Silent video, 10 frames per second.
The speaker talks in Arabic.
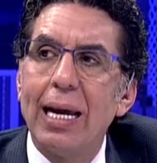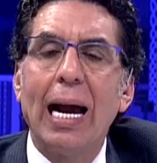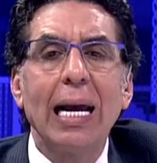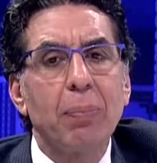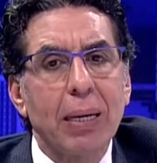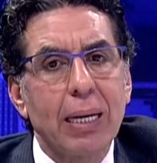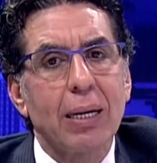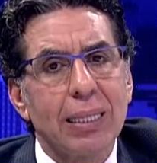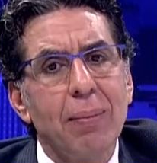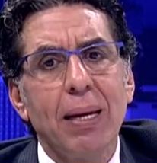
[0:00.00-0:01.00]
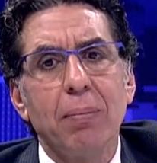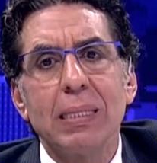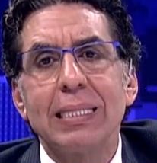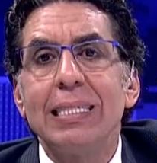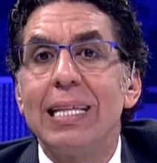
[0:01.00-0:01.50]
عاجبك تمام
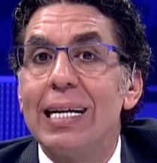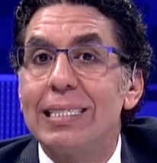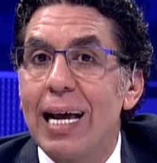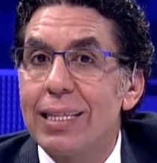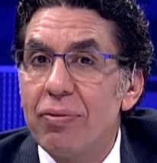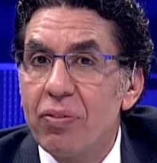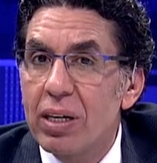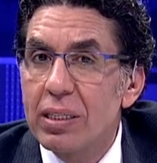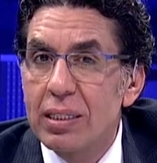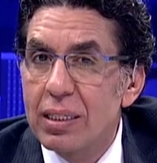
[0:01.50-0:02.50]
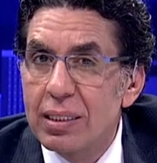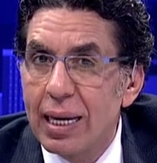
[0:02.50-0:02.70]
بس انت هتفقد